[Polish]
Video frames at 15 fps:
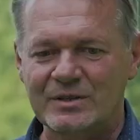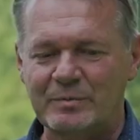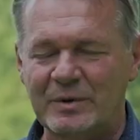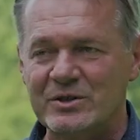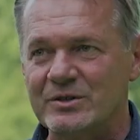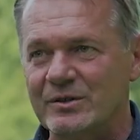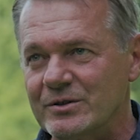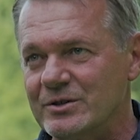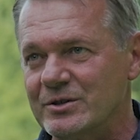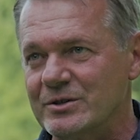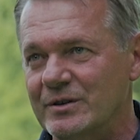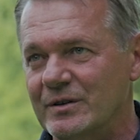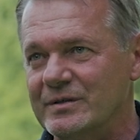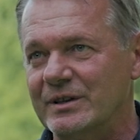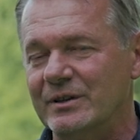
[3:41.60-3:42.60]
społeczności
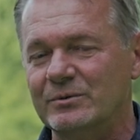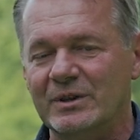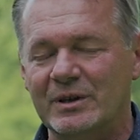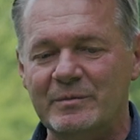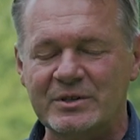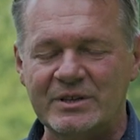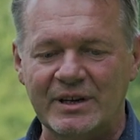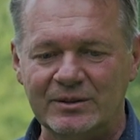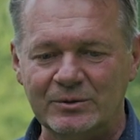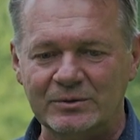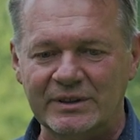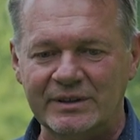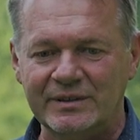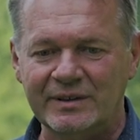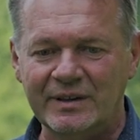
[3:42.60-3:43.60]
żydowskiej, która mieszkała
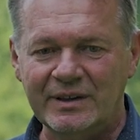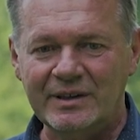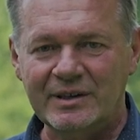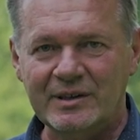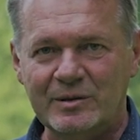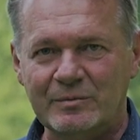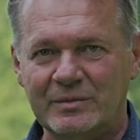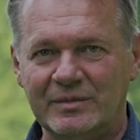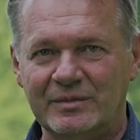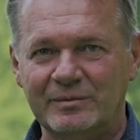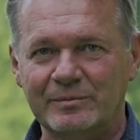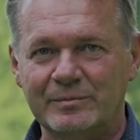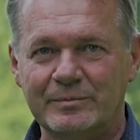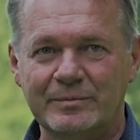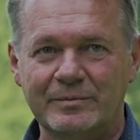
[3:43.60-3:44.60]
tutaj
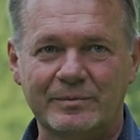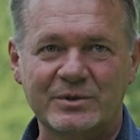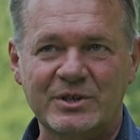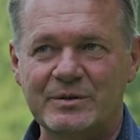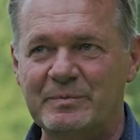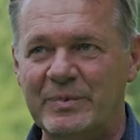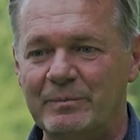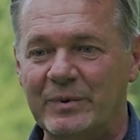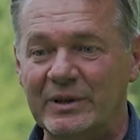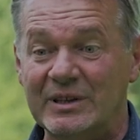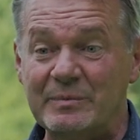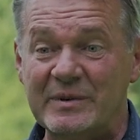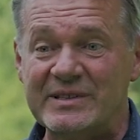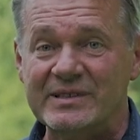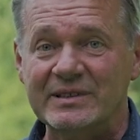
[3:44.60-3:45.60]
przez
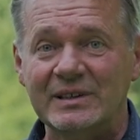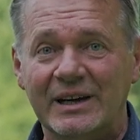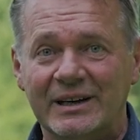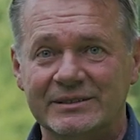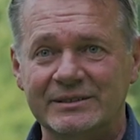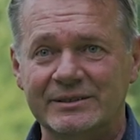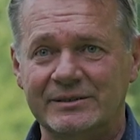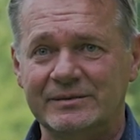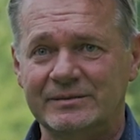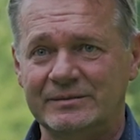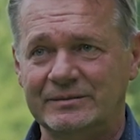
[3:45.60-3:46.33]
ponad 500 lat.